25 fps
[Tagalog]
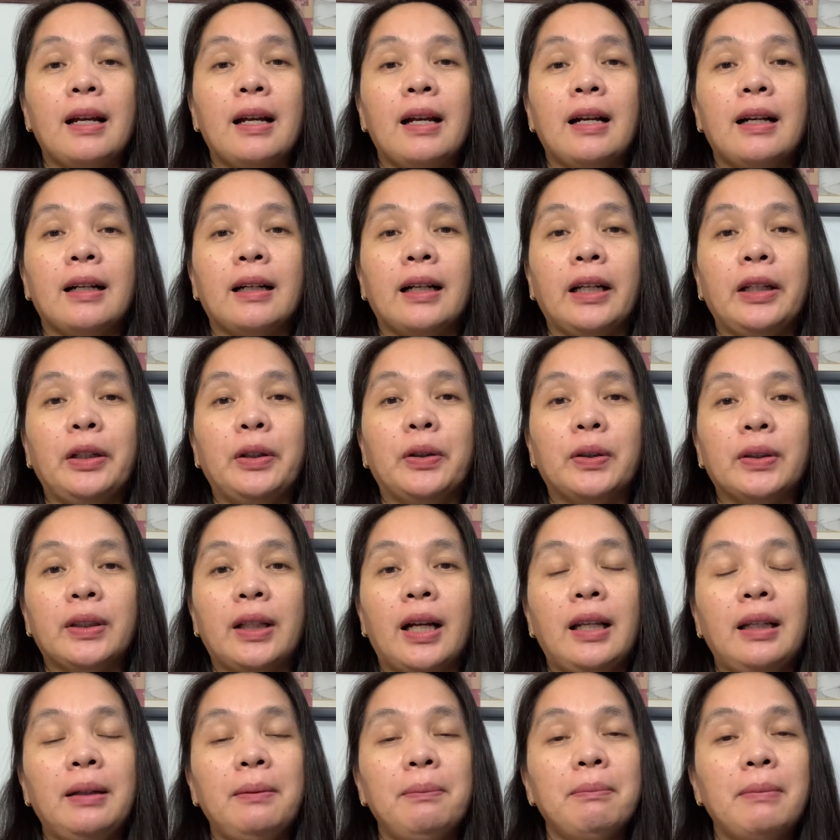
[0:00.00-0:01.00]
Ngayon,
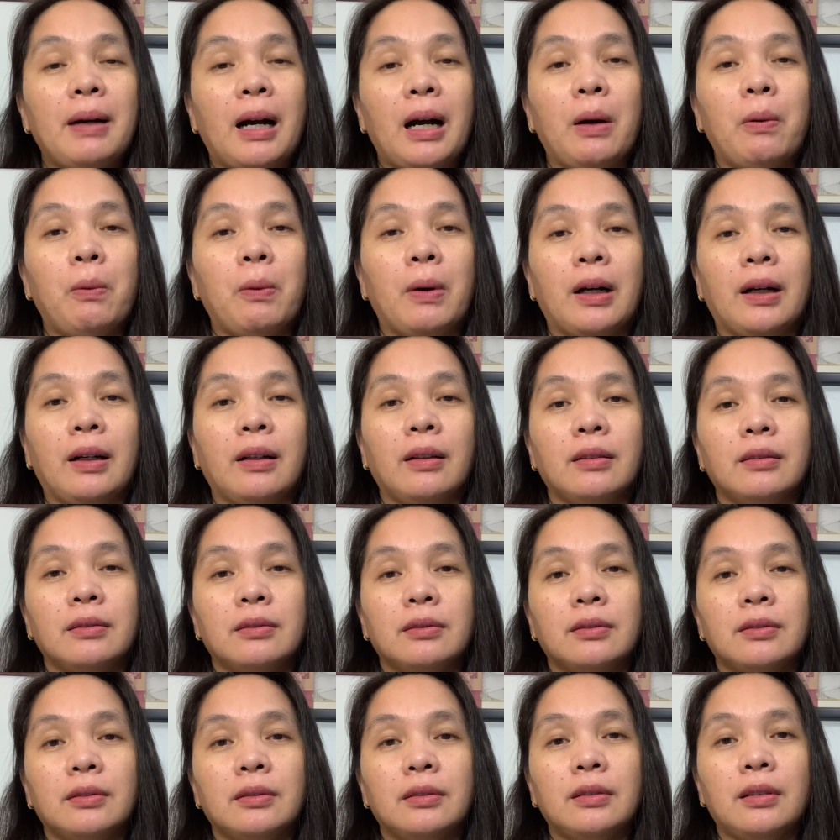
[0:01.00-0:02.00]
halimbawa,
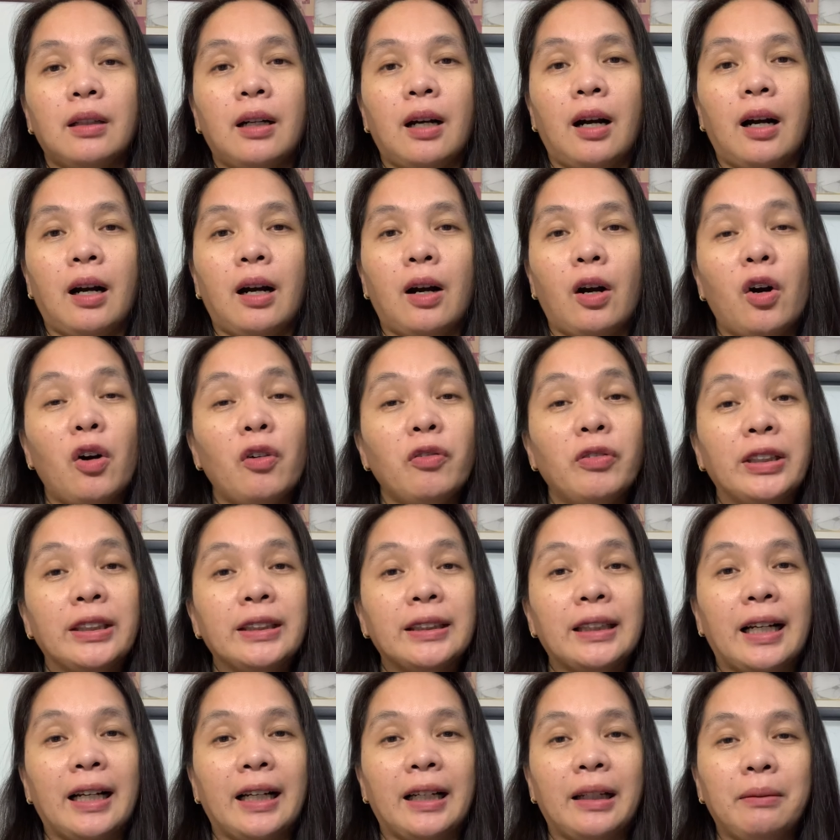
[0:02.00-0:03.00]
uh, over
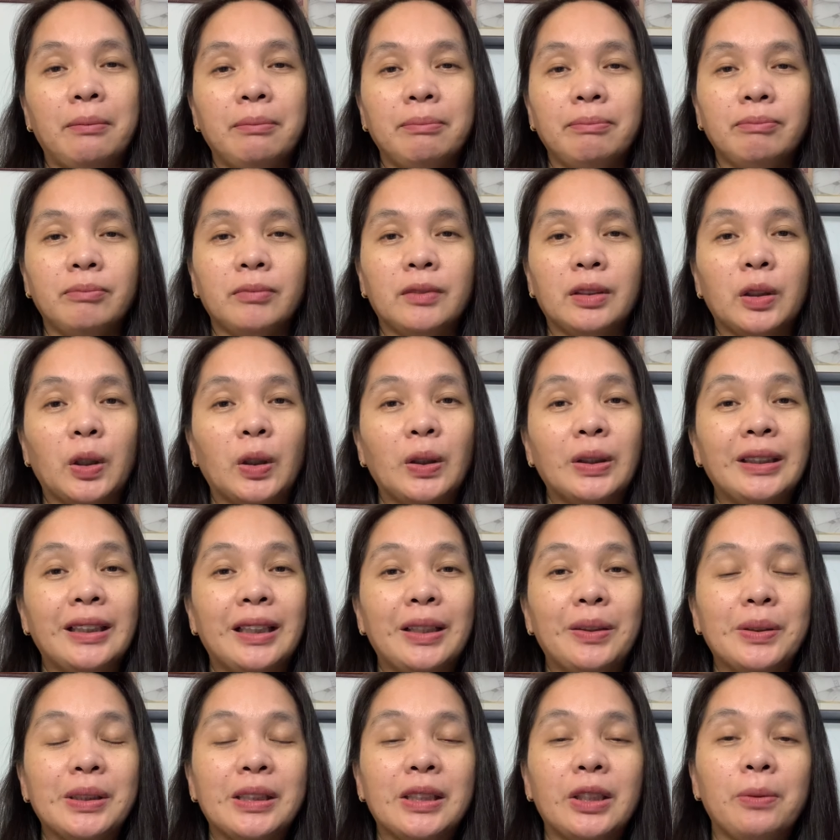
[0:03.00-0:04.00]
time,
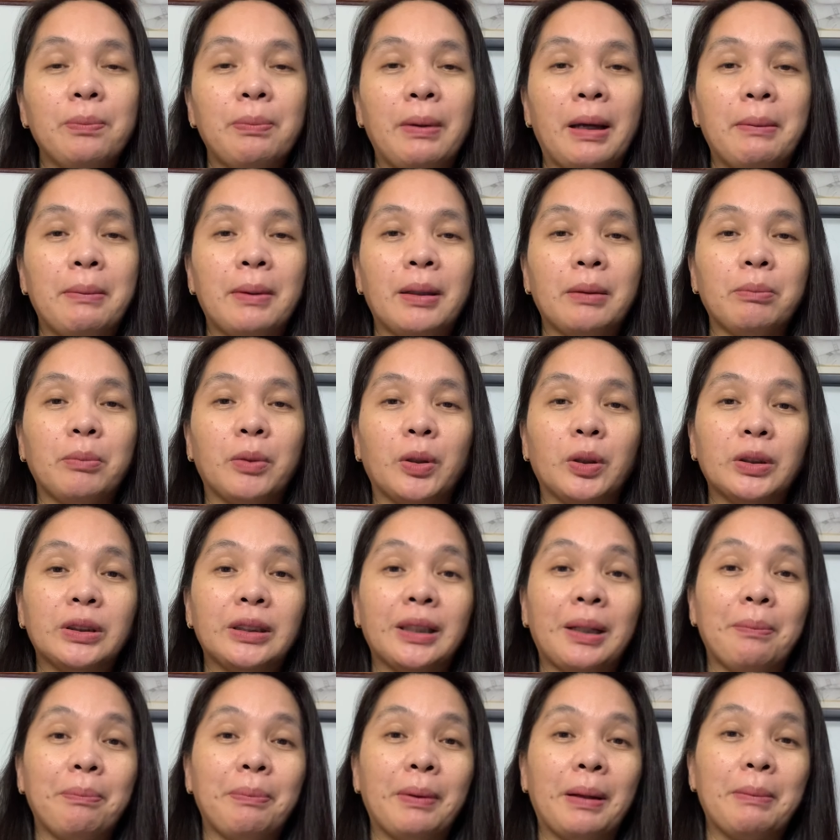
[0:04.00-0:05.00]
continuous yung payment mo,
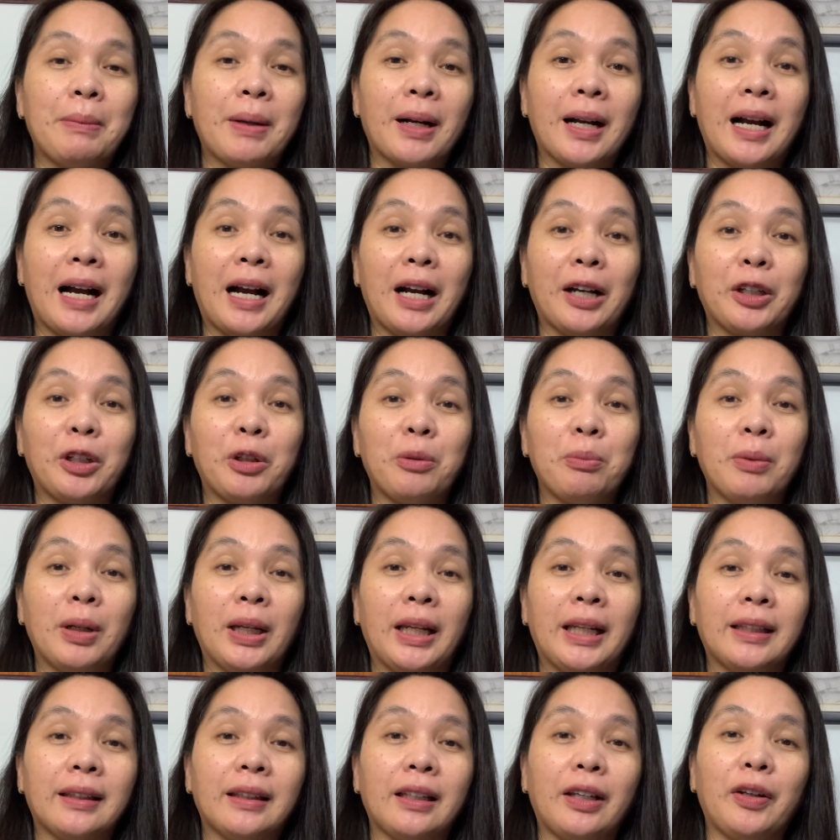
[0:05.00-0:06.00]
syempre
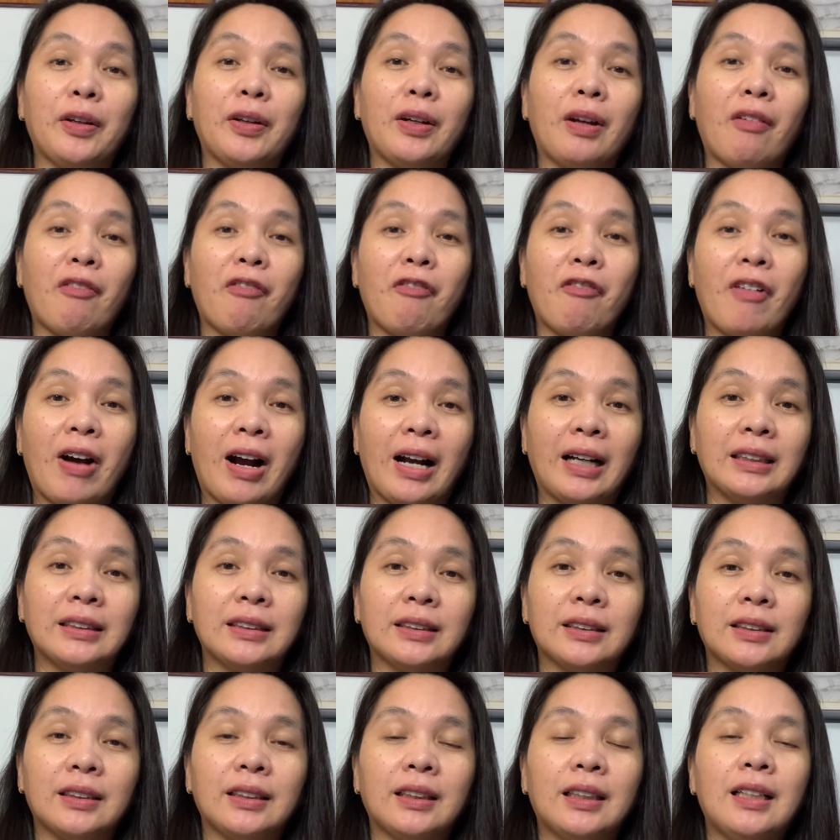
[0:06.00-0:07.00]
mag-accumulate na yun ang
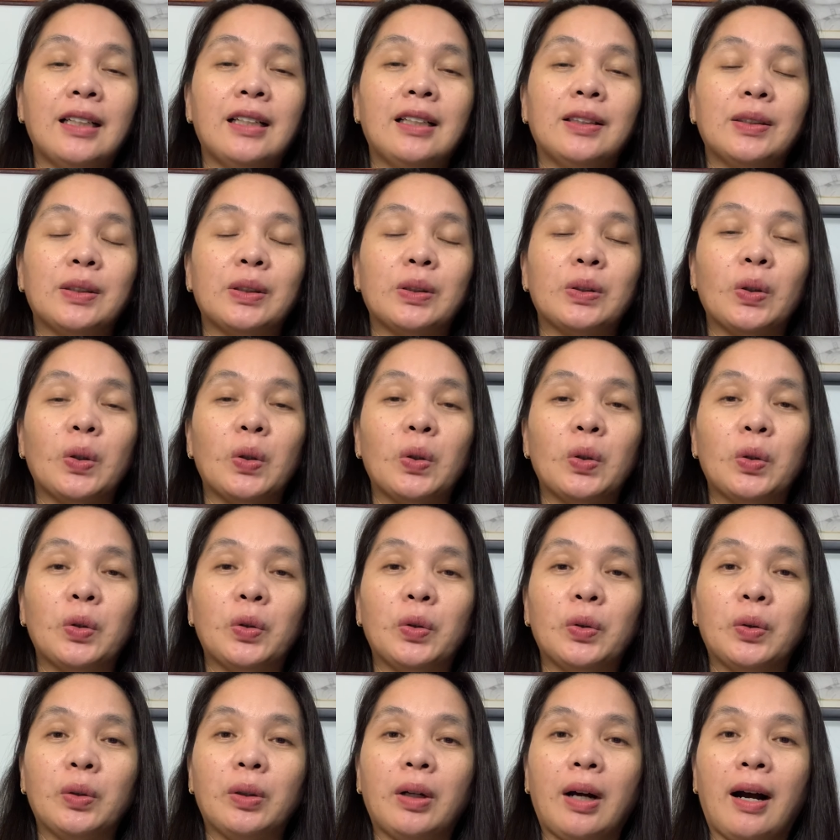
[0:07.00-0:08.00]
fund
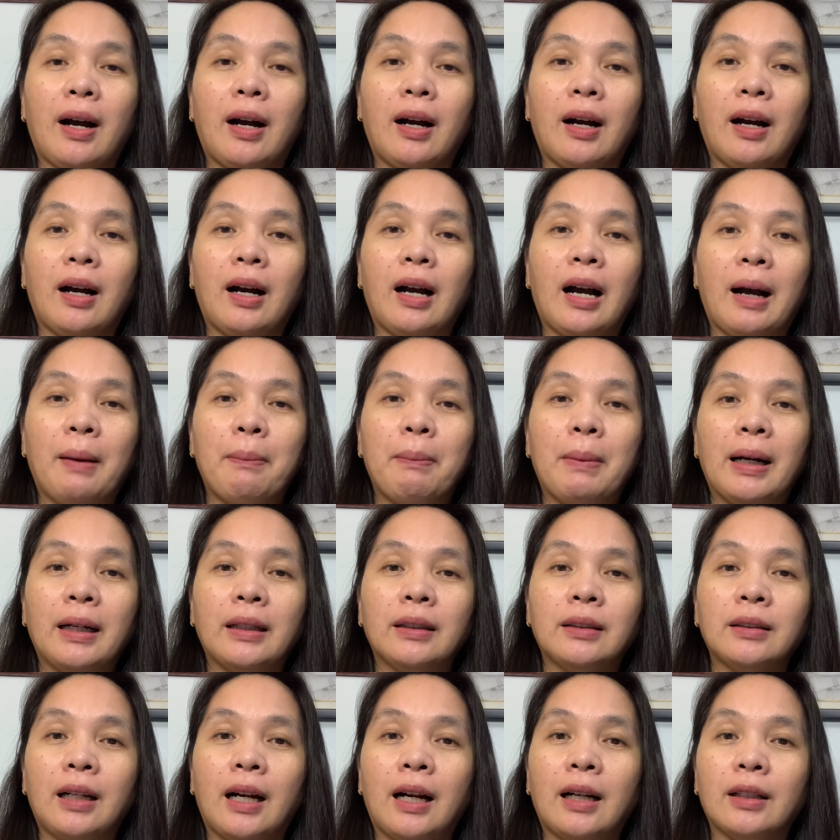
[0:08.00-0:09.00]
So, uh,
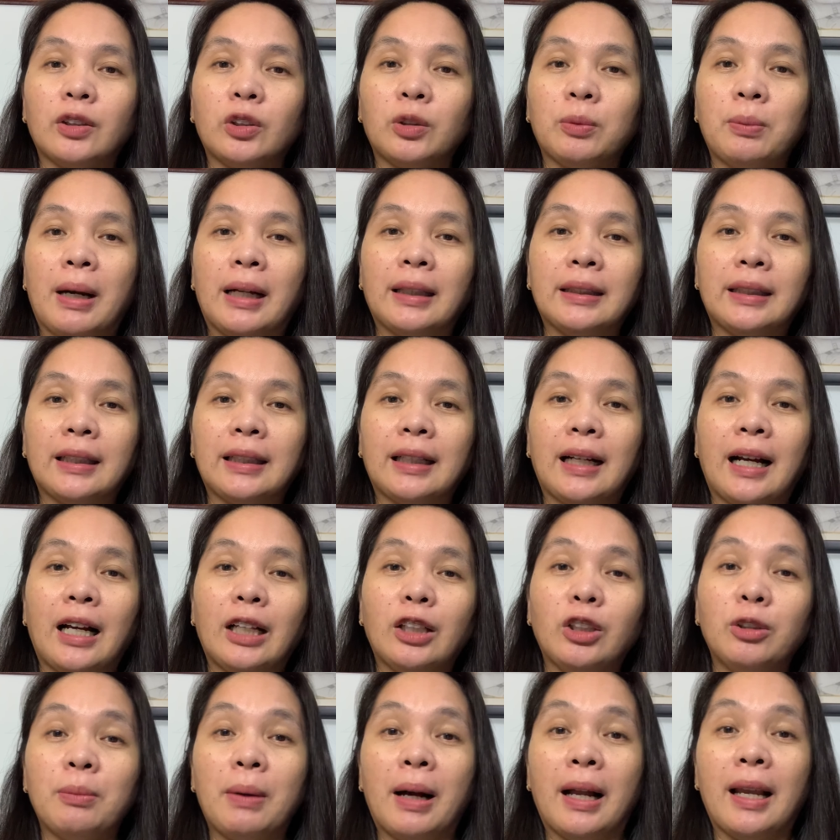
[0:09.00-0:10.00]
habang uh,
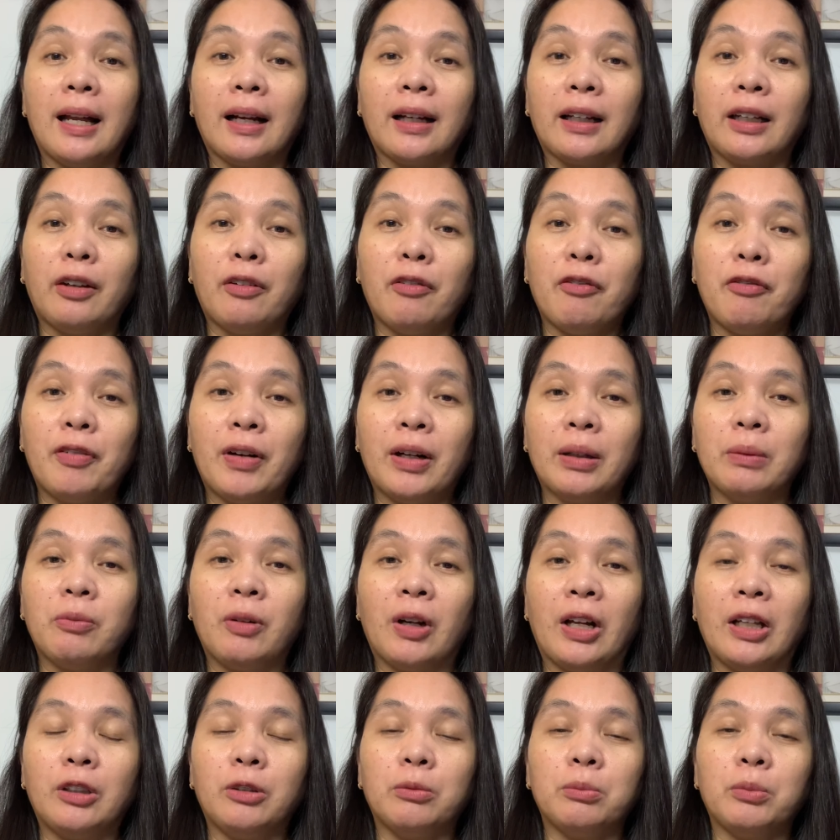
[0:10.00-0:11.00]
tumatagal, lumalaki yung fund
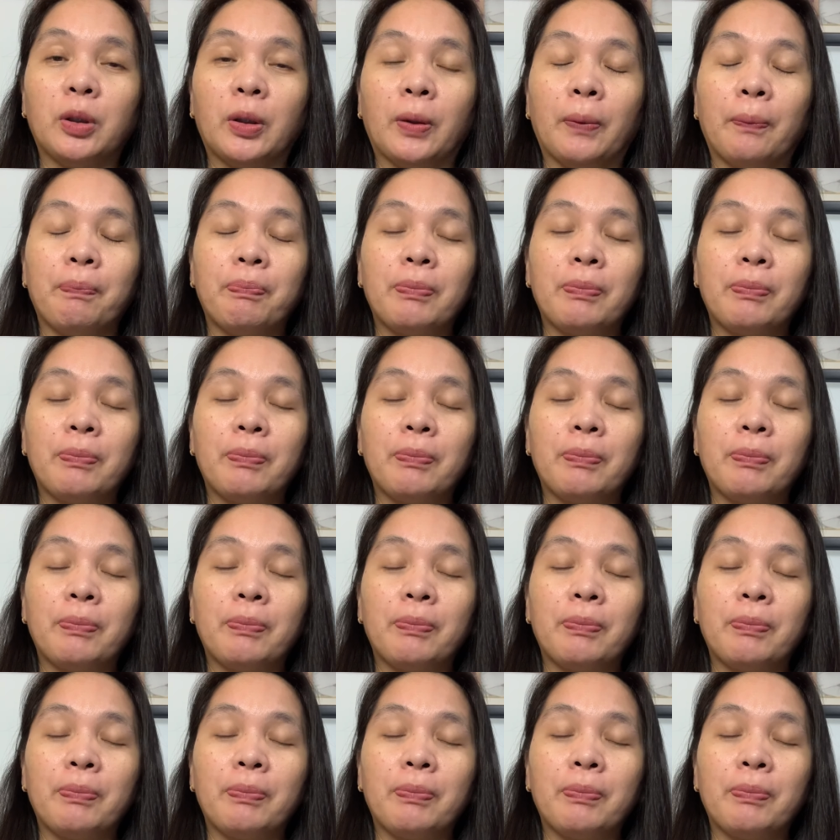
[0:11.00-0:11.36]
value mo.